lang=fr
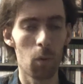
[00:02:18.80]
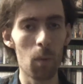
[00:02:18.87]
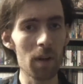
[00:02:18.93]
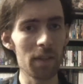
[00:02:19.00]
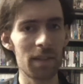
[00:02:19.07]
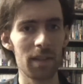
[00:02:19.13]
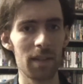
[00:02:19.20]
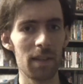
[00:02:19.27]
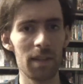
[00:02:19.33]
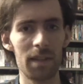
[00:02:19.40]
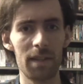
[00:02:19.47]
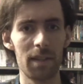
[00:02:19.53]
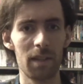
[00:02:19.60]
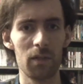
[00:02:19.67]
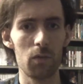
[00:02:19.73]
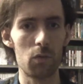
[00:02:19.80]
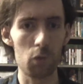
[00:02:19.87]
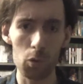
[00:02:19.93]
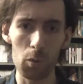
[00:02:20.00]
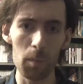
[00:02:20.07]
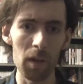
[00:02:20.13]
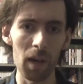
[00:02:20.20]
pour moi c'était une
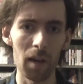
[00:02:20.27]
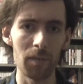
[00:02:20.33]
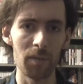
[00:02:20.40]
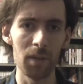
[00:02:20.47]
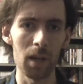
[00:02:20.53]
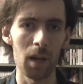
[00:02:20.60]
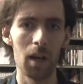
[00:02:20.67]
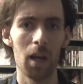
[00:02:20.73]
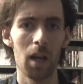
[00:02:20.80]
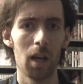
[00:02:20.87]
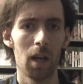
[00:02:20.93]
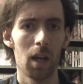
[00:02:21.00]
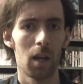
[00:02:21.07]
super affaire.